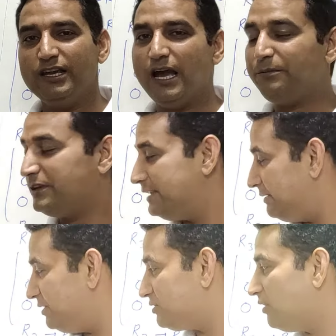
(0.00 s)
कि आप
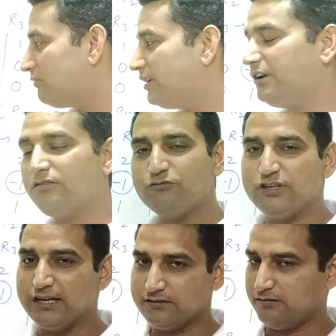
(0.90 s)
इन्हें भी सॉल्व करें और
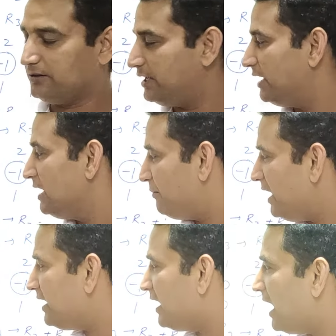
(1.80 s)
मुझे आंसर दें
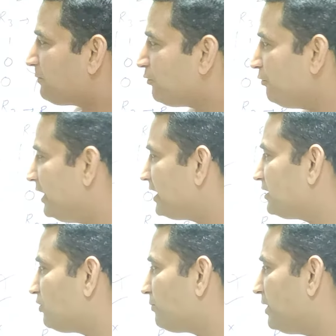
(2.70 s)
मैं आपको हिंट
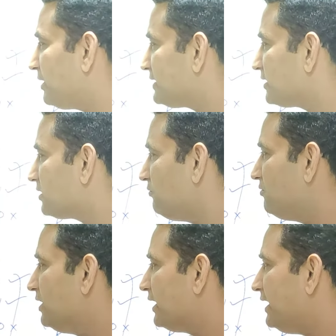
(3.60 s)
के तौर पर कह सकता हूं
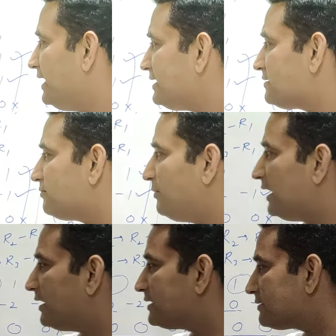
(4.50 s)
कि इस
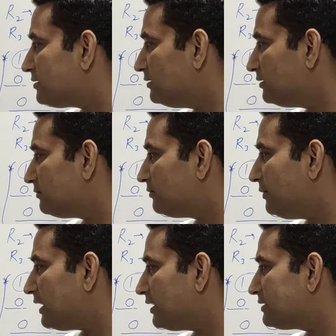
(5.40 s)
मैट्रिक्स थर्ड
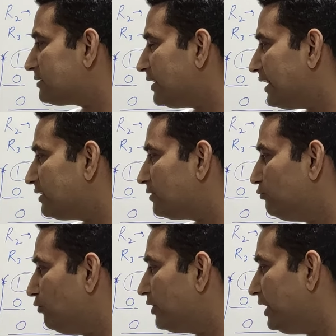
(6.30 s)
मैट्रिक्स की रैंक
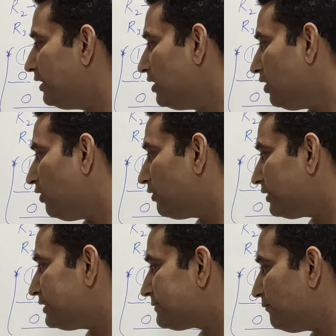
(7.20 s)
टू होगी और
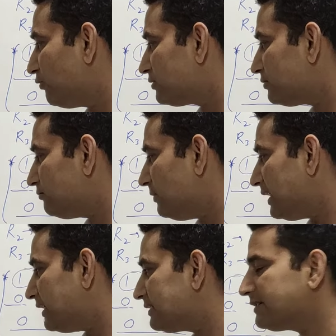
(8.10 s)
इस फोर्थ
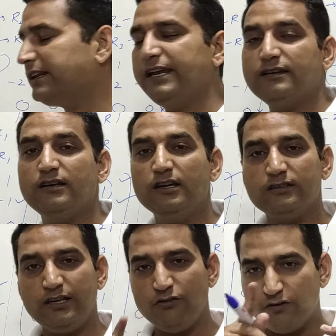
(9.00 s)
मैट्रिक्स की रैंक
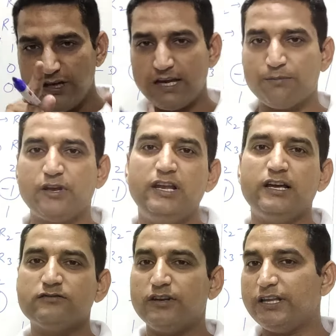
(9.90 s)
थ्री होगी ये आपके लिए
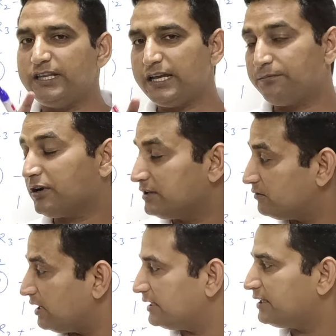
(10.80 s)
आंसर है यदि आपका
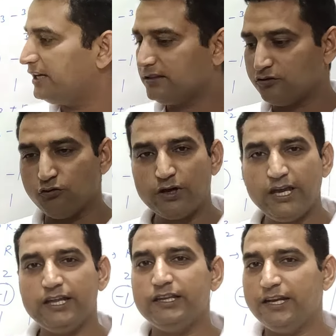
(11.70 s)
आंसर आता है तो
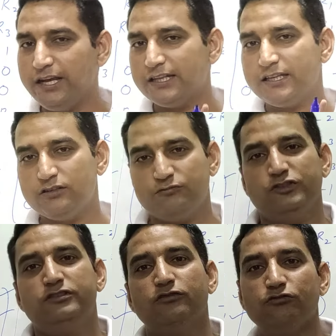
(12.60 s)
ओके यदि नहीं आता है तो
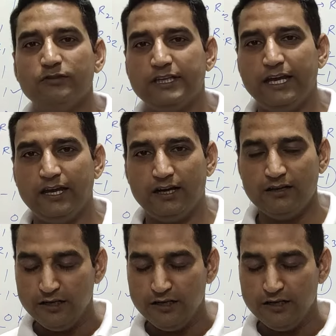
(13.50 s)
मुझे ज़रूर बताइएगा